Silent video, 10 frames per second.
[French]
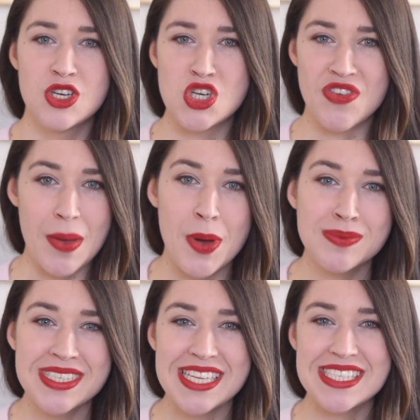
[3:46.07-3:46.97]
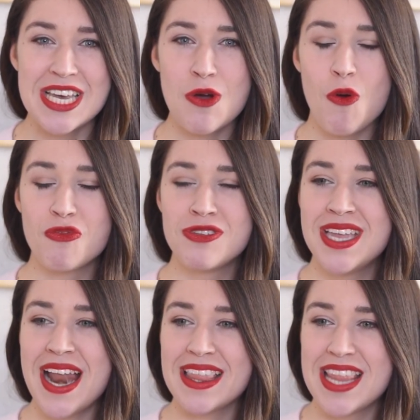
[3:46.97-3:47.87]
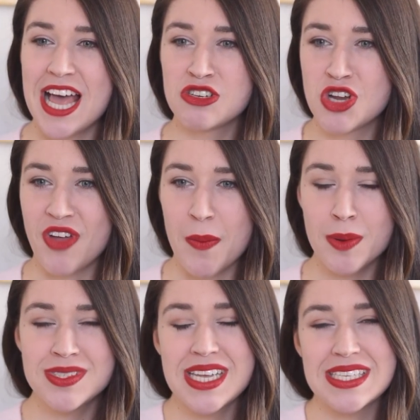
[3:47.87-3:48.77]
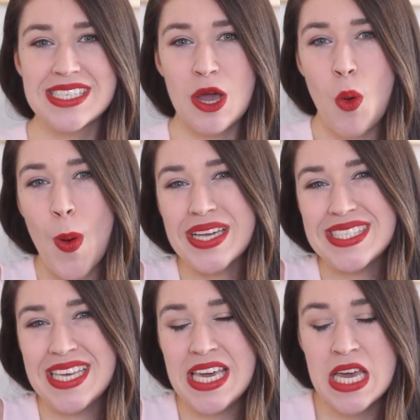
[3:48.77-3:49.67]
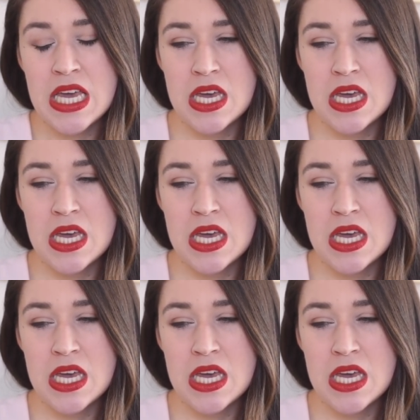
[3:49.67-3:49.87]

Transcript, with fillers: Je devrais pas me sentir confinée là-dedans, je devrais pas me sentir coincée.